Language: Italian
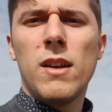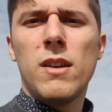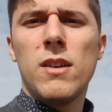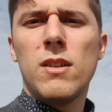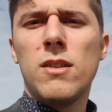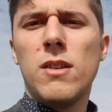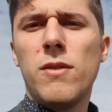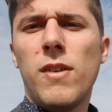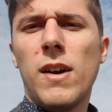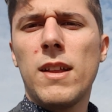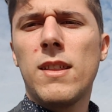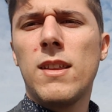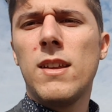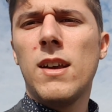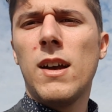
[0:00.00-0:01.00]
di
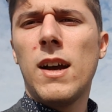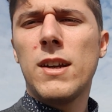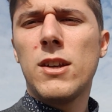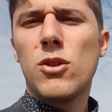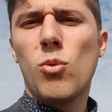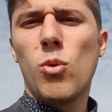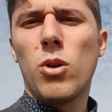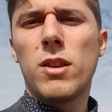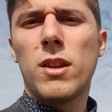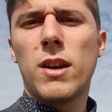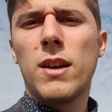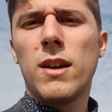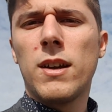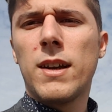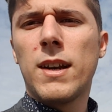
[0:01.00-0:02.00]
fatti a
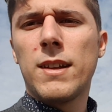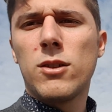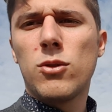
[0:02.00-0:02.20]
riscuotere grande